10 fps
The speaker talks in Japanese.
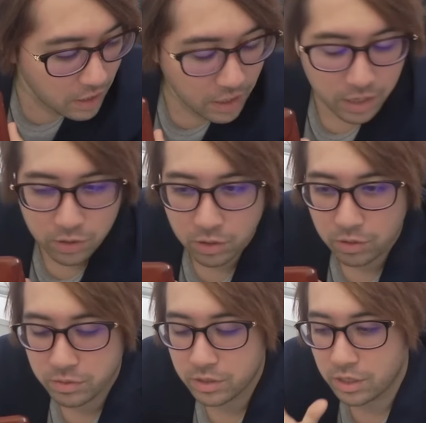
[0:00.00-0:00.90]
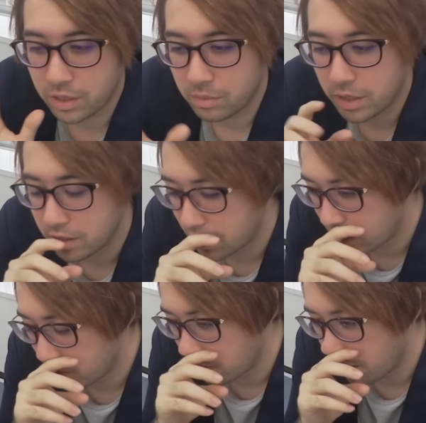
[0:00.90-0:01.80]
普通に毎日
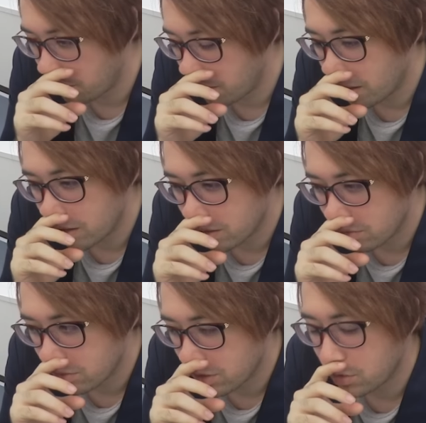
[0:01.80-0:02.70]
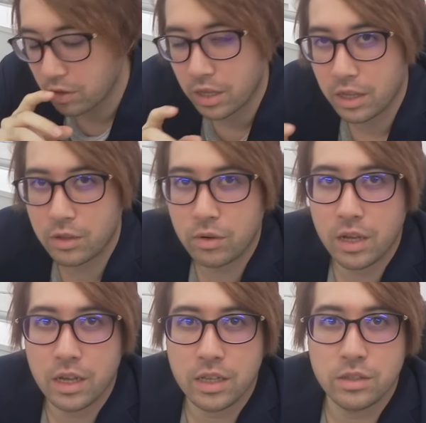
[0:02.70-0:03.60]
ガチャとか、まあ、一人で動
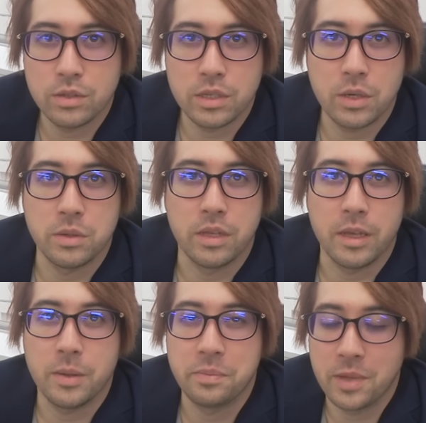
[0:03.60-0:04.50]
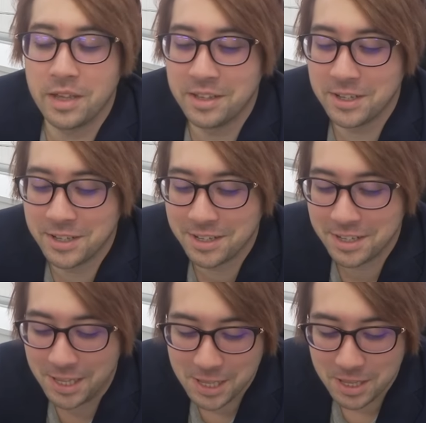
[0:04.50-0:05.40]
画を上げ続けるんで、
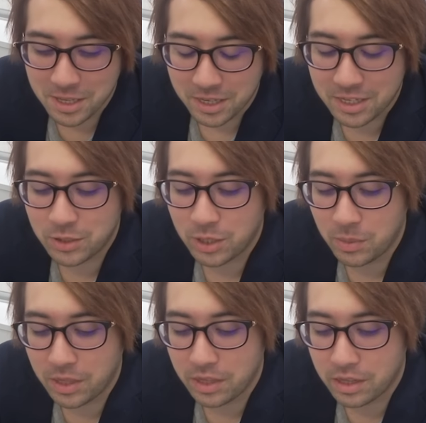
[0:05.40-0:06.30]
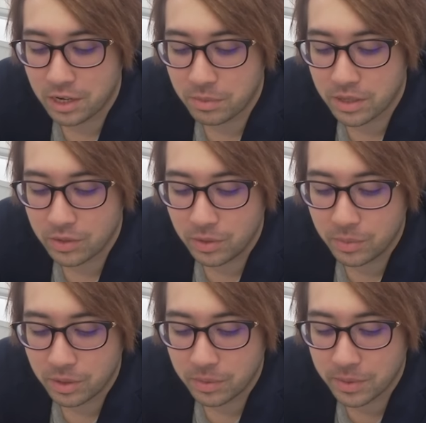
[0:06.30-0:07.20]
引き続き見ていただければなと
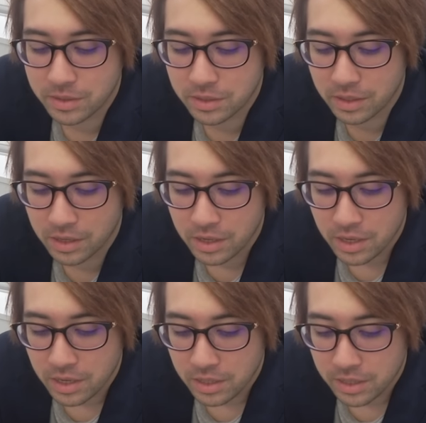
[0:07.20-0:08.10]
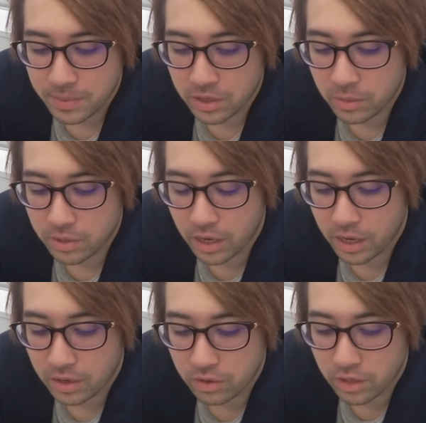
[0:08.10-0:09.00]
思います。で、まあ、今日も
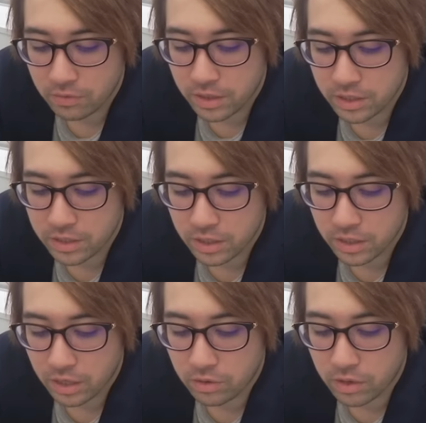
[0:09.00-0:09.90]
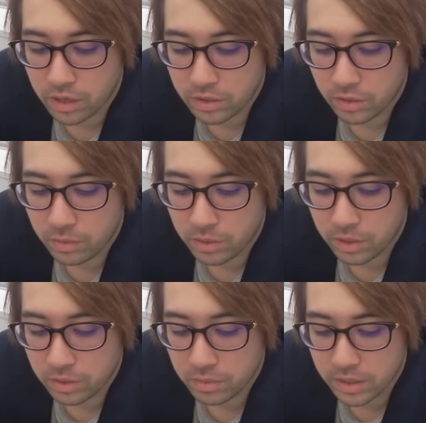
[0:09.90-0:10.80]
ね、グリーンファンタジー引いていこうかなと思
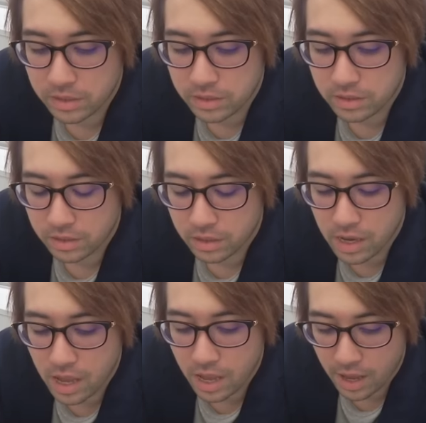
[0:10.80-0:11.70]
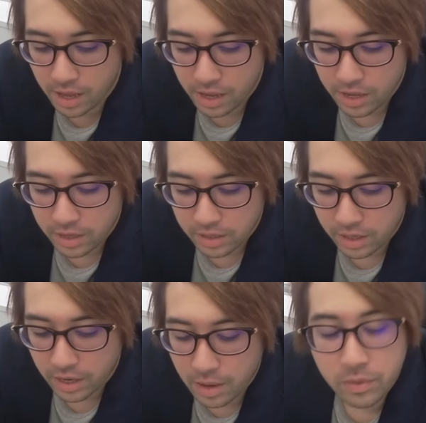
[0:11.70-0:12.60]
いますが、
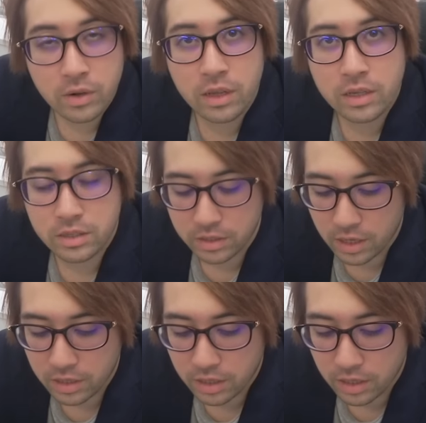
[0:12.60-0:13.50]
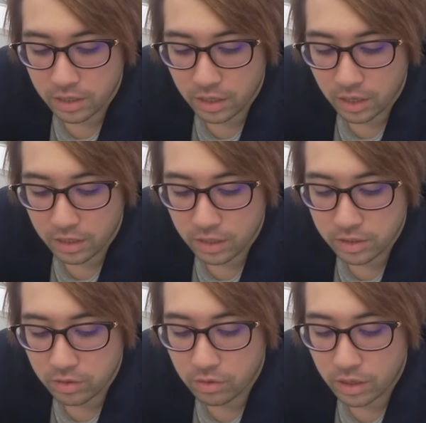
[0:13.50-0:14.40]
アポロ X 限定キャラね、狙っ
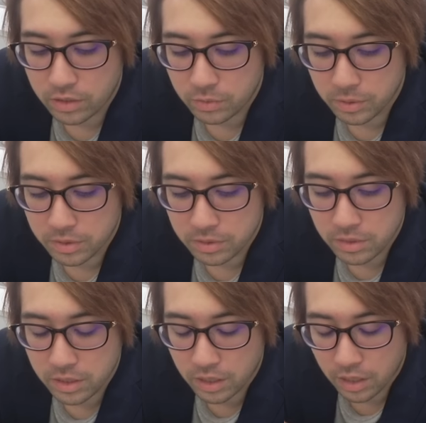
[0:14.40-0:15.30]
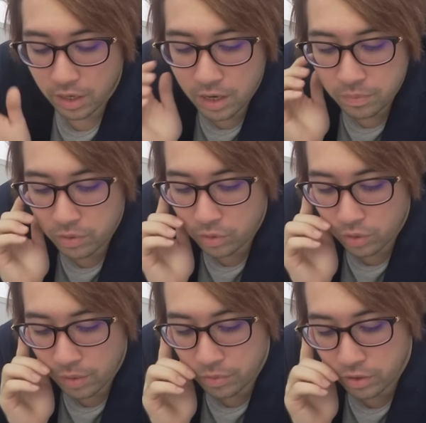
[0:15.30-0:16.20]
ていこうかなと思います。まだね、
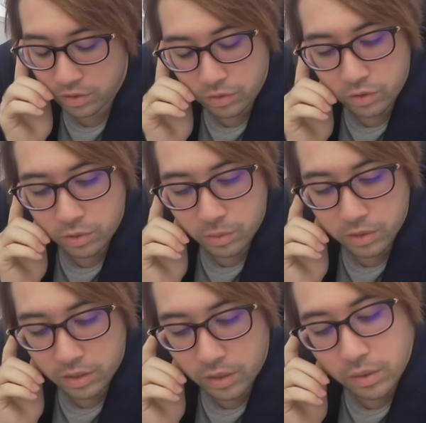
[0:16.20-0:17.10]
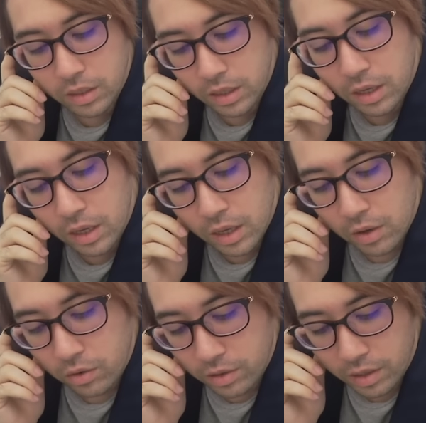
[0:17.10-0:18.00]
アポロ X 両方持ってない上に、
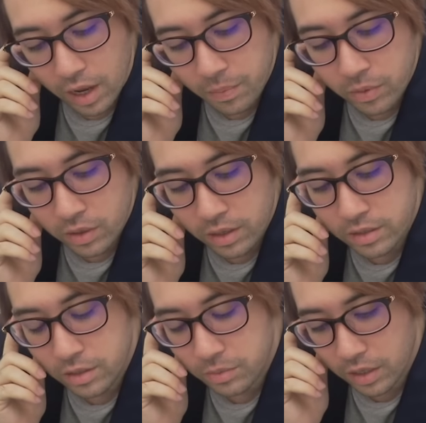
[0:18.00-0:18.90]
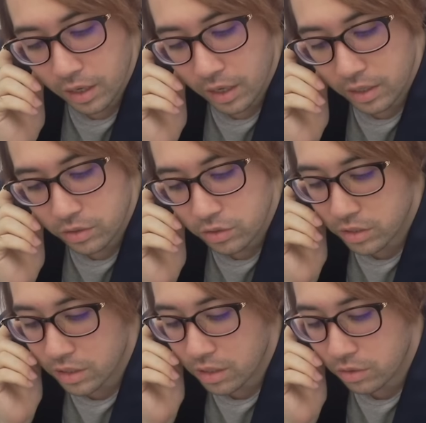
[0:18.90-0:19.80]
これね、アポロ X もね、重
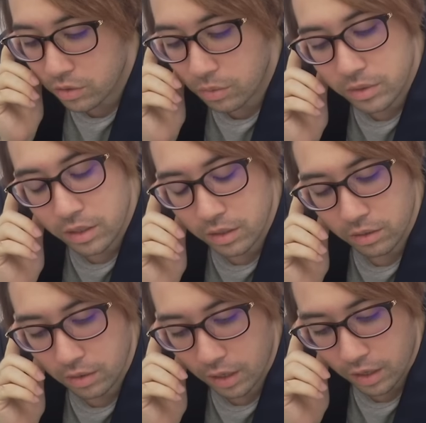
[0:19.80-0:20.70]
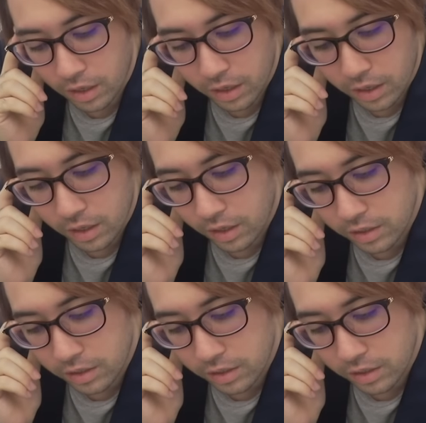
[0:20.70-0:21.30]
心が来ると思ってんだよね。